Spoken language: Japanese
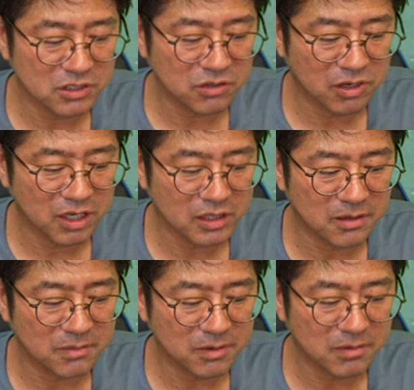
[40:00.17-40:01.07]
今日流行ってるん
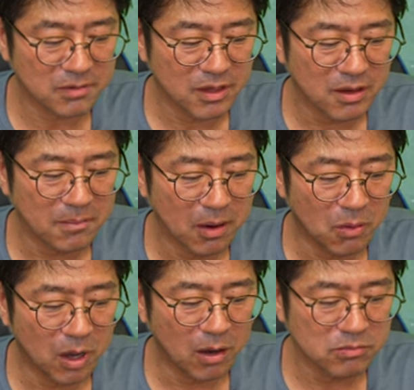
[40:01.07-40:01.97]
だよ「
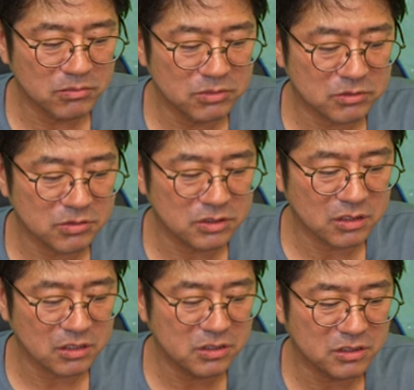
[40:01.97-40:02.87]
パオハオン水彩
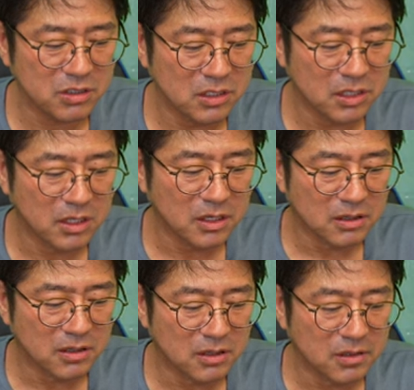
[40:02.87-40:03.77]
紙」
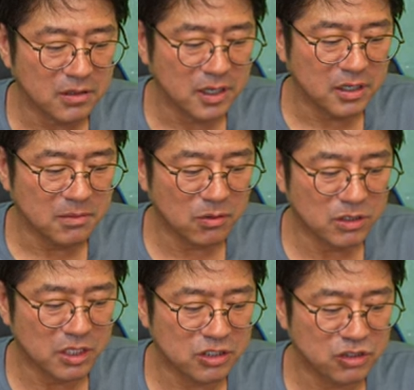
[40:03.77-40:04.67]
ね、今これ
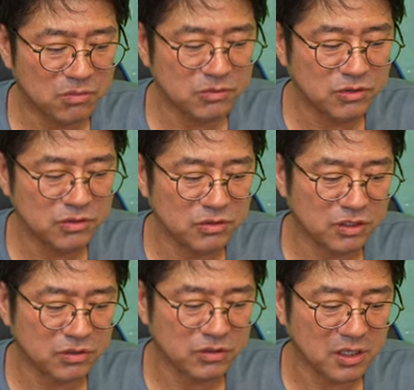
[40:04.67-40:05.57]
消しゴムツールっていう
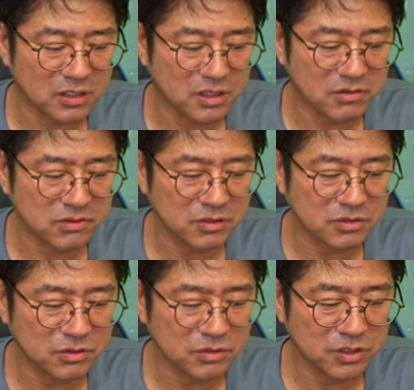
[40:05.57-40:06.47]
のを使ってるんですよ
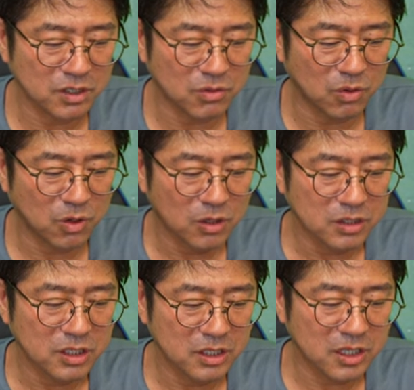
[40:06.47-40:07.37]
それでこう
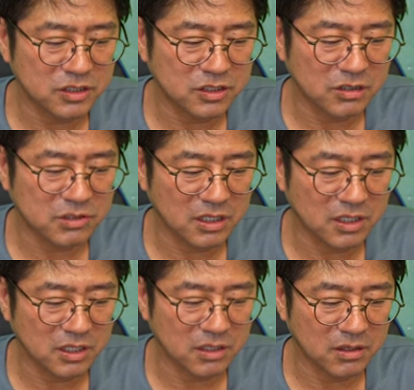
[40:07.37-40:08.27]
ただ消してるだけなんで